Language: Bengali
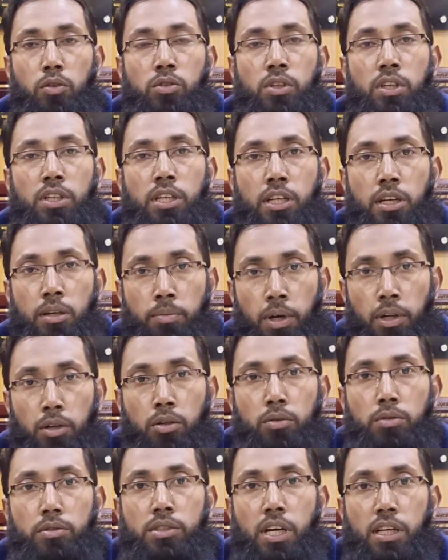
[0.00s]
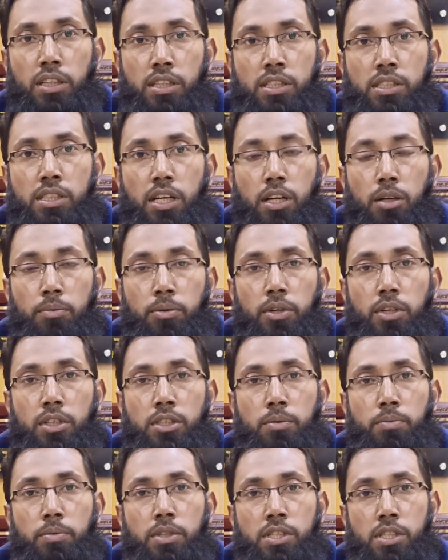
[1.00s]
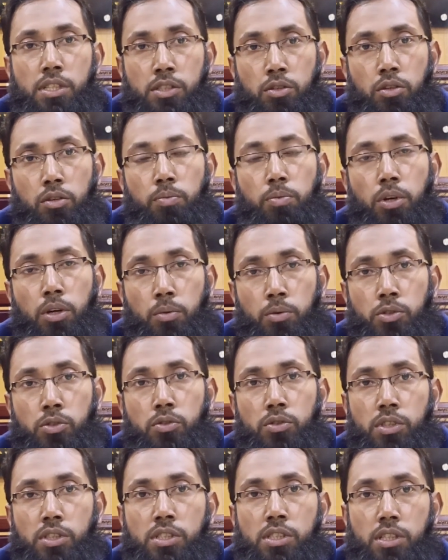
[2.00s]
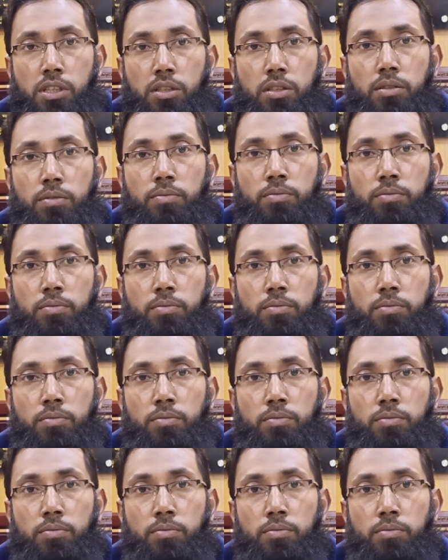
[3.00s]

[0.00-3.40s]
কোথা থেকে ভালো জাতের চারা পাওয়া যাবে সে সকল পরামর্শ দিচ্ছি